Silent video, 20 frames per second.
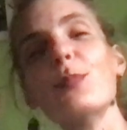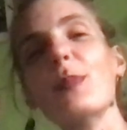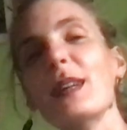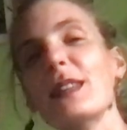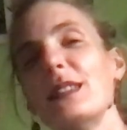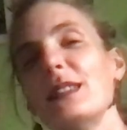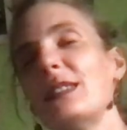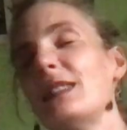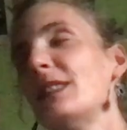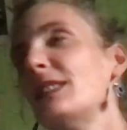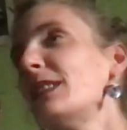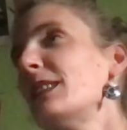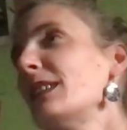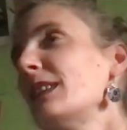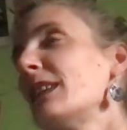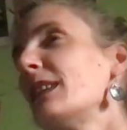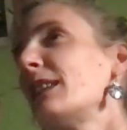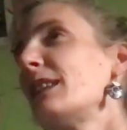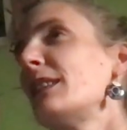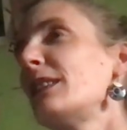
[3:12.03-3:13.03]
m'a dit,
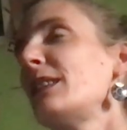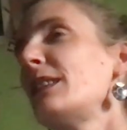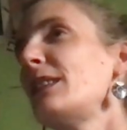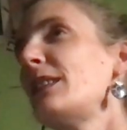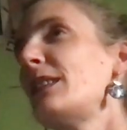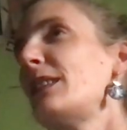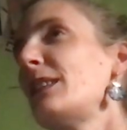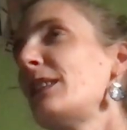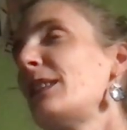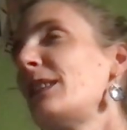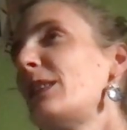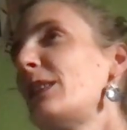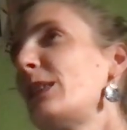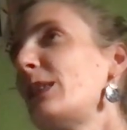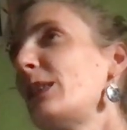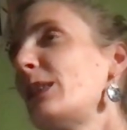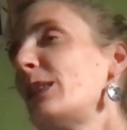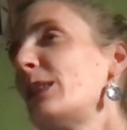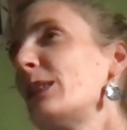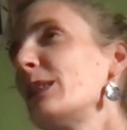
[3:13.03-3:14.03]

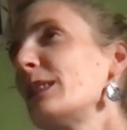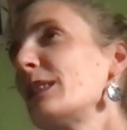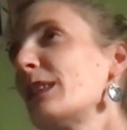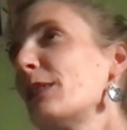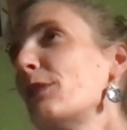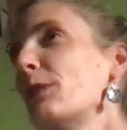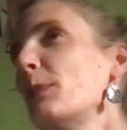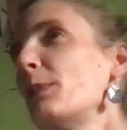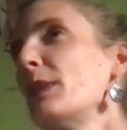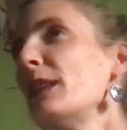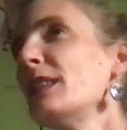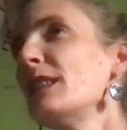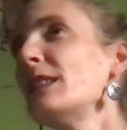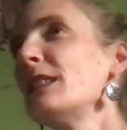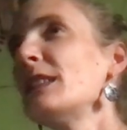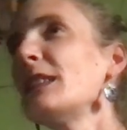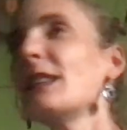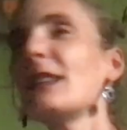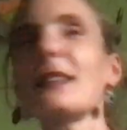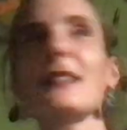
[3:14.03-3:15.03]
euh, ça fait
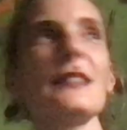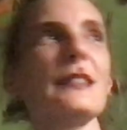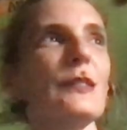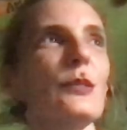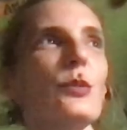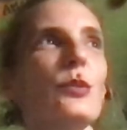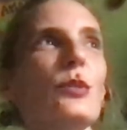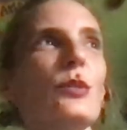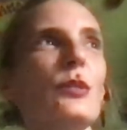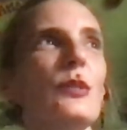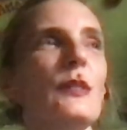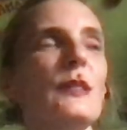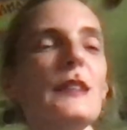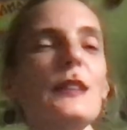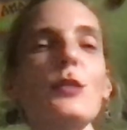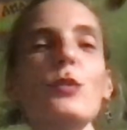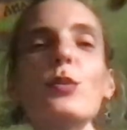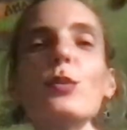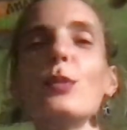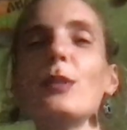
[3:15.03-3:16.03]
plaisir, c'est ces
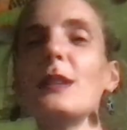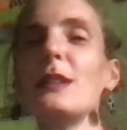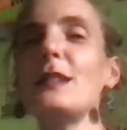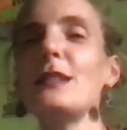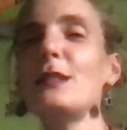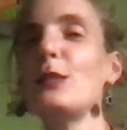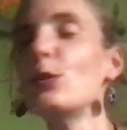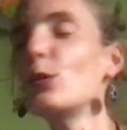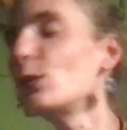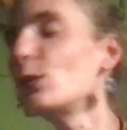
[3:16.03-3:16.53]
deux et 10 de